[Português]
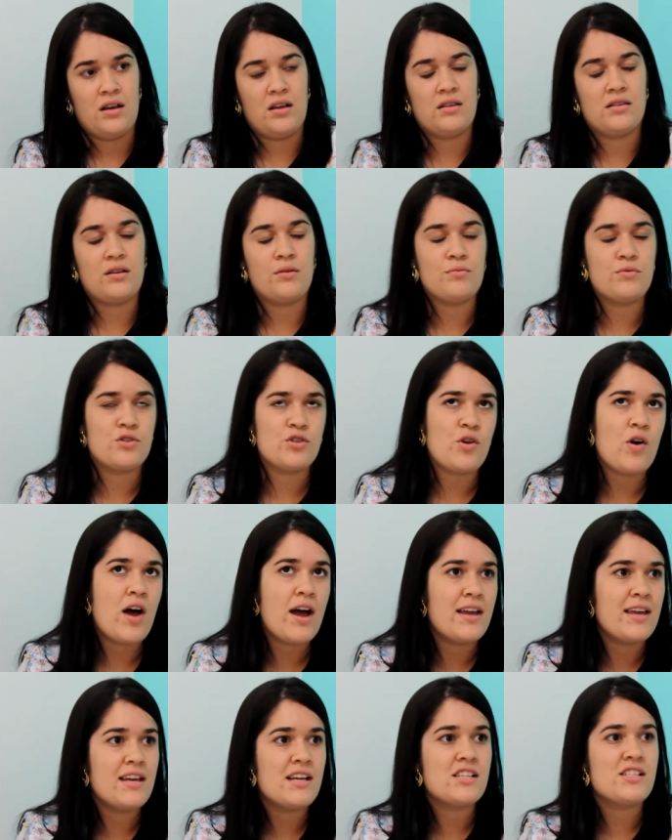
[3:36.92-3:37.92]
Então, só
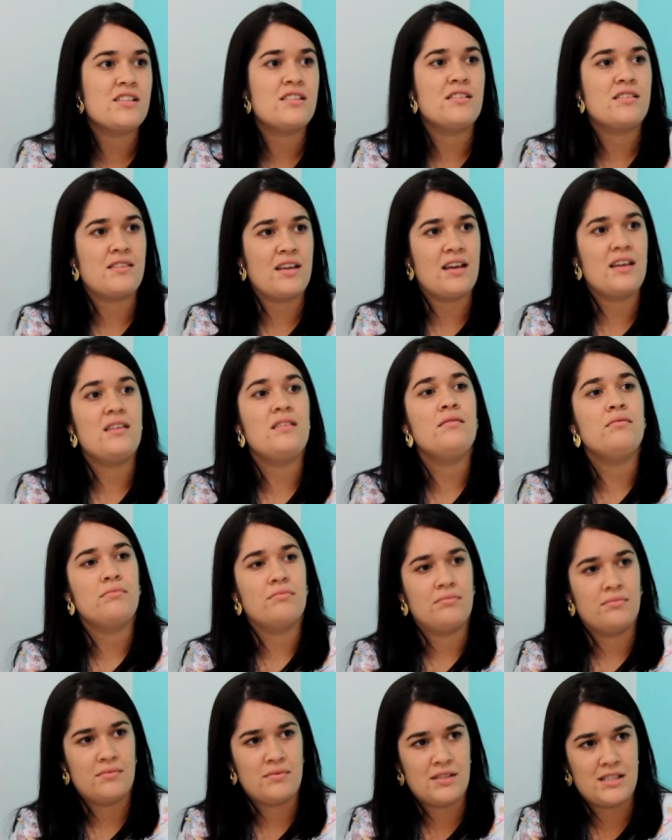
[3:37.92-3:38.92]
aí a gente tem
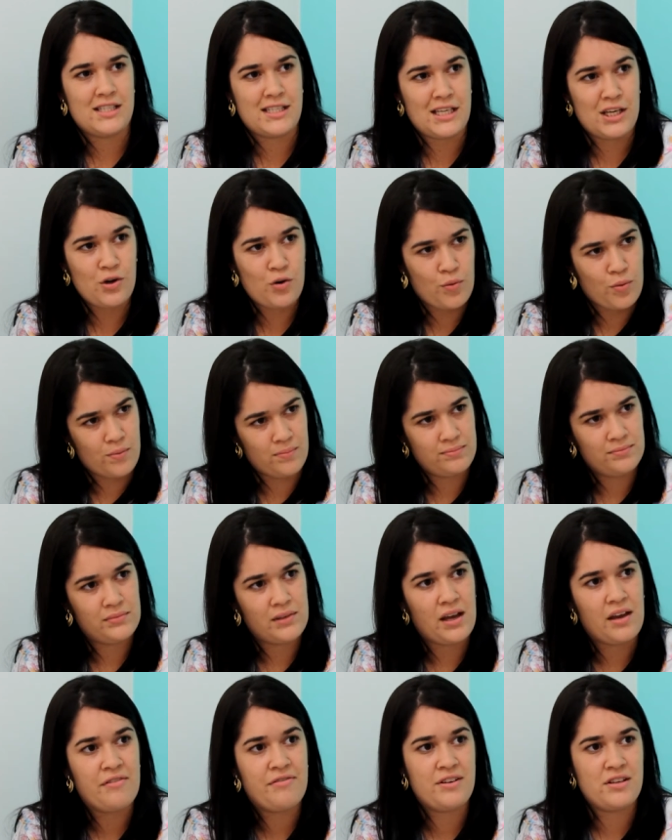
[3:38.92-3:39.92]
cinco
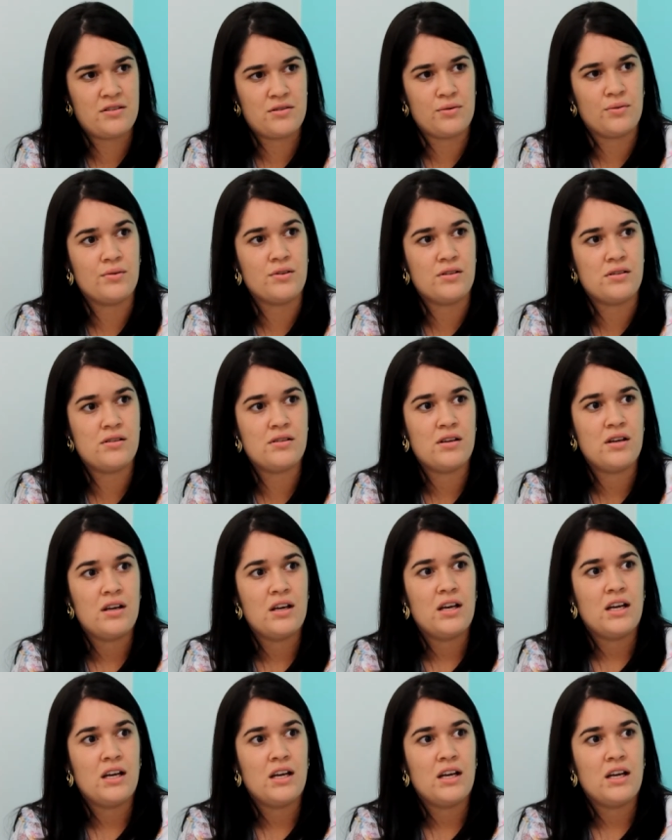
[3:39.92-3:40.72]
refeições.